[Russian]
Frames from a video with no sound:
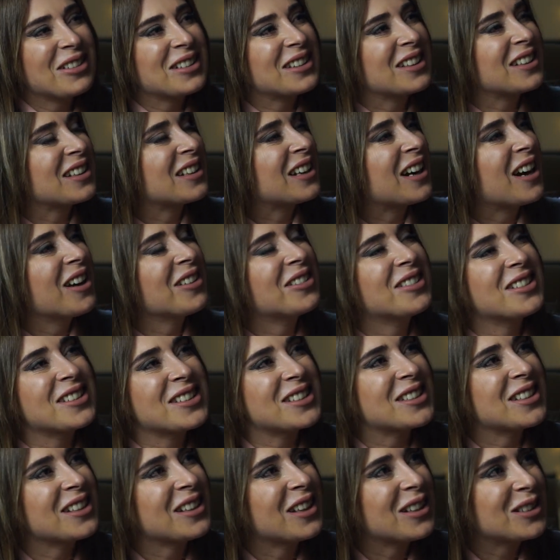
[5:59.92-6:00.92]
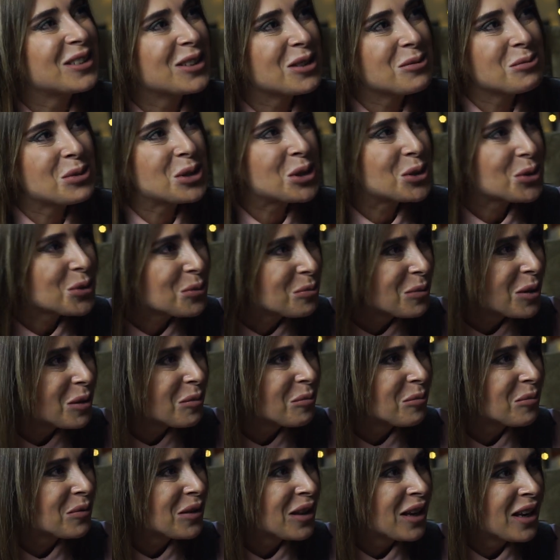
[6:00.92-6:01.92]
фотографии с золотым
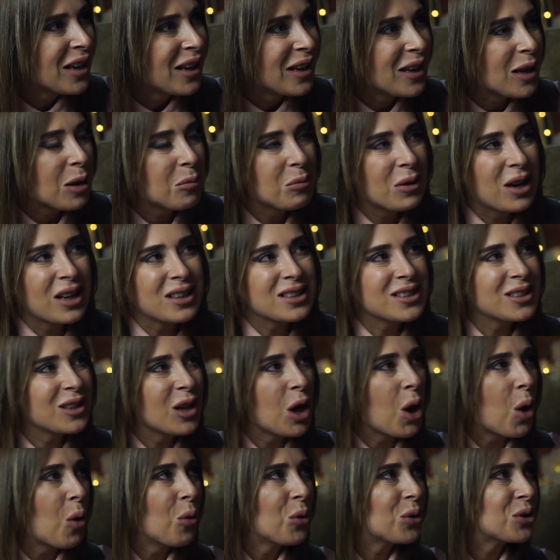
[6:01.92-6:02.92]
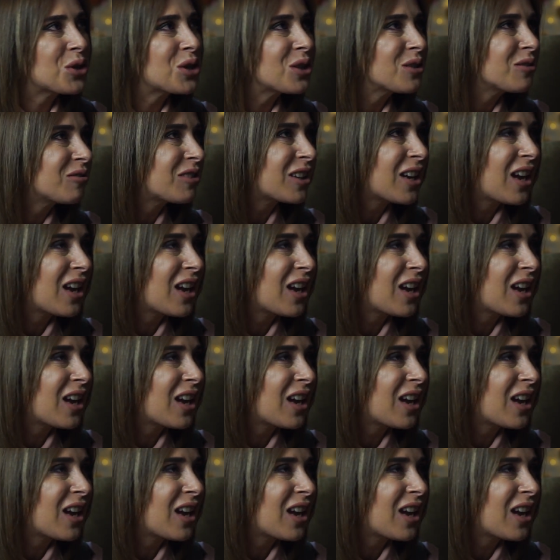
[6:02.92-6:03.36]
шумом. Я бы хотела очень в